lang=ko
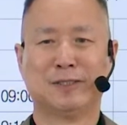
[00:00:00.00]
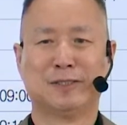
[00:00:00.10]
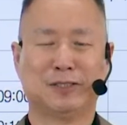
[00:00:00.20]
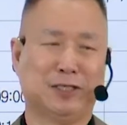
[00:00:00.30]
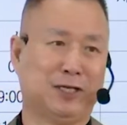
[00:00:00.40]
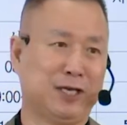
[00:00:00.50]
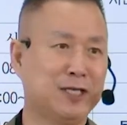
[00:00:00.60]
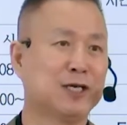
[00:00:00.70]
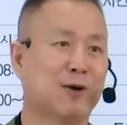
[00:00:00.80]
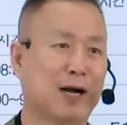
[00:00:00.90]
그냥
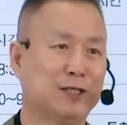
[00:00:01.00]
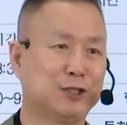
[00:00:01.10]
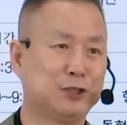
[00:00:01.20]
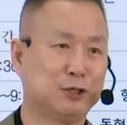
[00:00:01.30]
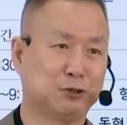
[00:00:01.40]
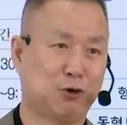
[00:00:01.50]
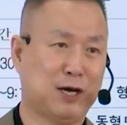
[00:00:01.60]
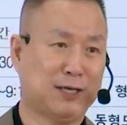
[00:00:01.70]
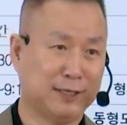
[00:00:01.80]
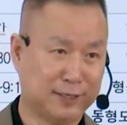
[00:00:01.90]
예년과 같은 정도로
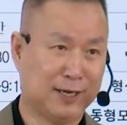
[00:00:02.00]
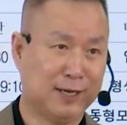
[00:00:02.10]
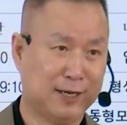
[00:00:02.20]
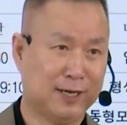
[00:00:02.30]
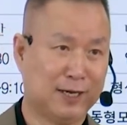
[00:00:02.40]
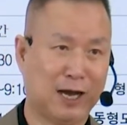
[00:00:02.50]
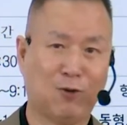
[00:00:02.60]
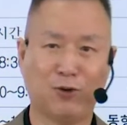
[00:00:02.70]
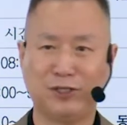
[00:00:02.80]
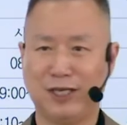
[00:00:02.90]

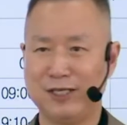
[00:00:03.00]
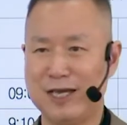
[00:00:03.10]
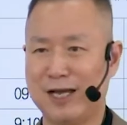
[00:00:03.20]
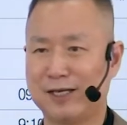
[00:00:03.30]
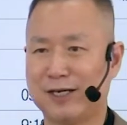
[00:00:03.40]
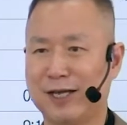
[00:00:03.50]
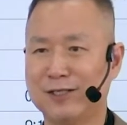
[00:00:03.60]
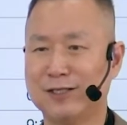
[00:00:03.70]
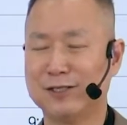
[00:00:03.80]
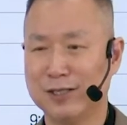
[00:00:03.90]
하겠다라고 이제 이야기를
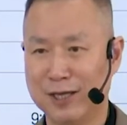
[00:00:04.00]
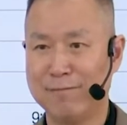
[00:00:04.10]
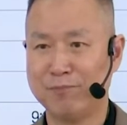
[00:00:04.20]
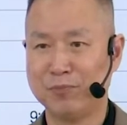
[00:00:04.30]
했는데